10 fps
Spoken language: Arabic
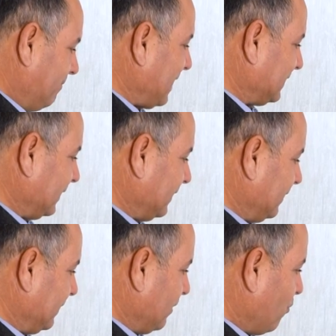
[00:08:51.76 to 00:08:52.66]
معدن
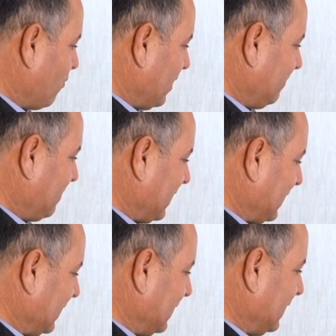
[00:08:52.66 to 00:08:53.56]
هو
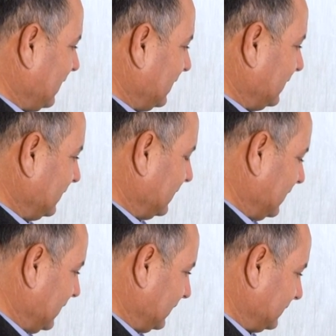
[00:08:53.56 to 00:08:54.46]
عبارة على
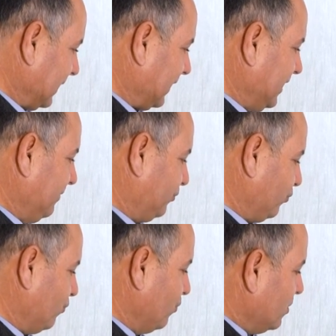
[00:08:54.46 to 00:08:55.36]
آه،
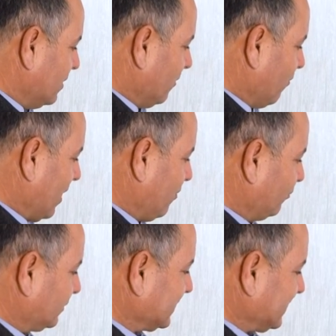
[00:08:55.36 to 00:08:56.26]
تركيبته
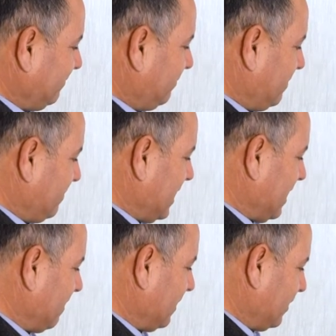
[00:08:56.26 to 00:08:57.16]
وأنه 90%
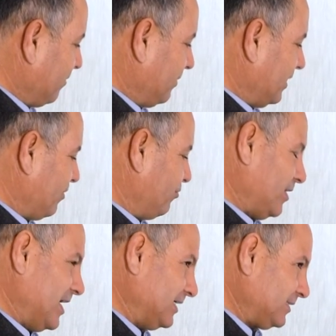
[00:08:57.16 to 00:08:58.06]
من
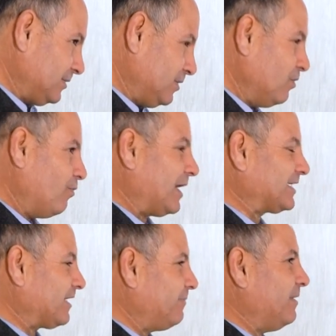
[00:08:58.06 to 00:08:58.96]
النحاس
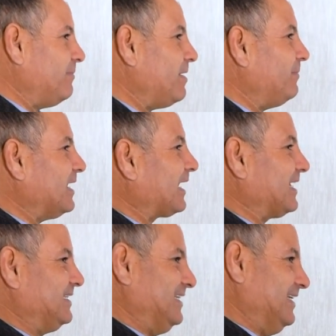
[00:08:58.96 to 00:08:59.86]
و10% من
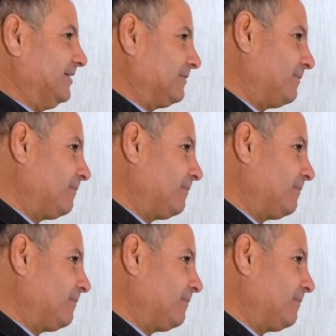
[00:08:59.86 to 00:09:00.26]
القصدير